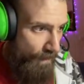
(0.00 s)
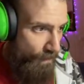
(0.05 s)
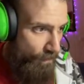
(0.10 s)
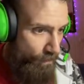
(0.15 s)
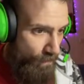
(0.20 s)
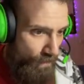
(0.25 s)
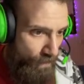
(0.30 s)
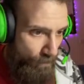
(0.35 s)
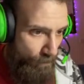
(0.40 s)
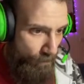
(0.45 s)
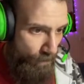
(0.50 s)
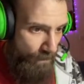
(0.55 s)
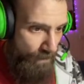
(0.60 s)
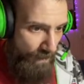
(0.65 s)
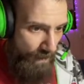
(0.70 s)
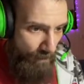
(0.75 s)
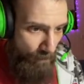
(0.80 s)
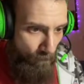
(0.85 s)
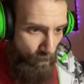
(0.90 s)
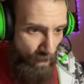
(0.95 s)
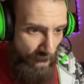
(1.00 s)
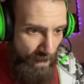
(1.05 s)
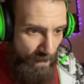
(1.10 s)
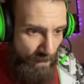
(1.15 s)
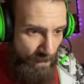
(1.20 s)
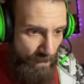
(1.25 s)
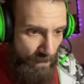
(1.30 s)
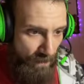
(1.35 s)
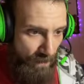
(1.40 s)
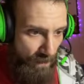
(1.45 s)
Quindi potremmo
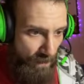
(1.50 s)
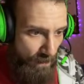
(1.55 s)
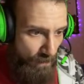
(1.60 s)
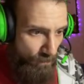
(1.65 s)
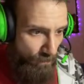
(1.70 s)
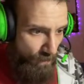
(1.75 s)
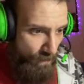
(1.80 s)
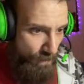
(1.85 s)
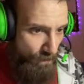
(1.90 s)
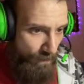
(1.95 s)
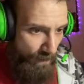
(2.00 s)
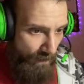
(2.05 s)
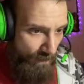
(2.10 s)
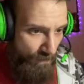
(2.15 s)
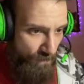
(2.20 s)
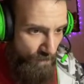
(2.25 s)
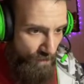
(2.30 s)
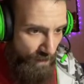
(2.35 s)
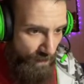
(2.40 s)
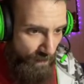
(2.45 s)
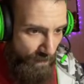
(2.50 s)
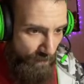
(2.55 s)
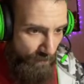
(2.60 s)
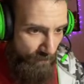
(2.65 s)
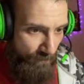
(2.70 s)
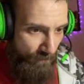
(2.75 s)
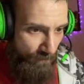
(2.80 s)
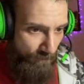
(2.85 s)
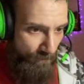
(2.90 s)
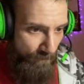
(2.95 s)
essere in una spiaggia
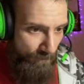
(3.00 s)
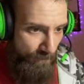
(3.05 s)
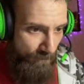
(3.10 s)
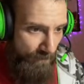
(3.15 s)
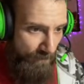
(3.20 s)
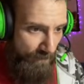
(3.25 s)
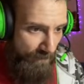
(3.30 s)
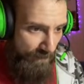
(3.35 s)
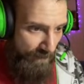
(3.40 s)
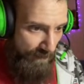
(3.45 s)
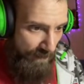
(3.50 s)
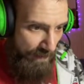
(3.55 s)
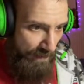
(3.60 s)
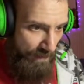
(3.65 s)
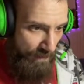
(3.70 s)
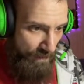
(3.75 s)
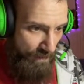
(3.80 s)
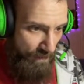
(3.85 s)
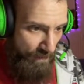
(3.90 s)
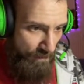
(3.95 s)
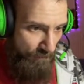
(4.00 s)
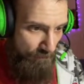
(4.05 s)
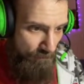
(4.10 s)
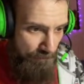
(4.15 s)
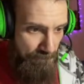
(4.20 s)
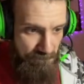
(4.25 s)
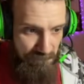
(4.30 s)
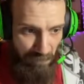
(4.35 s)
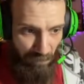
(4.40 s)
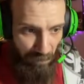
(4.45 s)
del Galles,
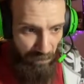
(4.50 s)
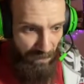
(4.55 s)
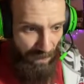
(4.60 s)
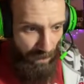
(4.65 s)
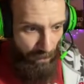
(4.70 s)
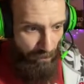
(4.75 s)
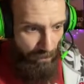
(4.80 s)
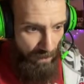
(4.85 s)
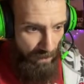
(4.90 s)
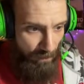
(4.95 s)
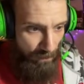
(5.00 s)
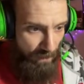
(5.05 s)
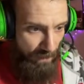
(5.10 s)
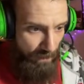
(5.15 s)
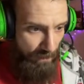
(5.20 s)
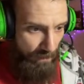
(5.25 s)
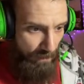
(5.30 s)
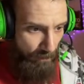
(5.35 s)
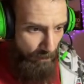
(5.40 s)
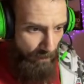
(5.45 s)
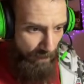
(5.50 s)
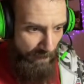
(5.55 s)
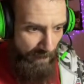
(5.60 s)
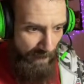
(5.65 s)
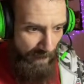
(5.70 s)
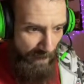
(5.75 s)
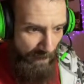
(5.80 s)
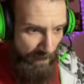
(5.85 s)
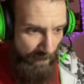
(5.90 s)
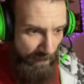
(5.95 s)
tranquillamente.
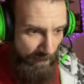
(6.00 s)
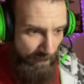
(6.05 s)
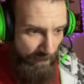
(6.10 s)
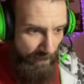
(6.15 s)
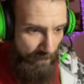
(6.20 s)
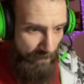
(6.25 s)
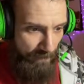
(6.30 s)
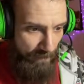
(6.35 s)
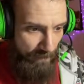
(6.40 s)
Penalli?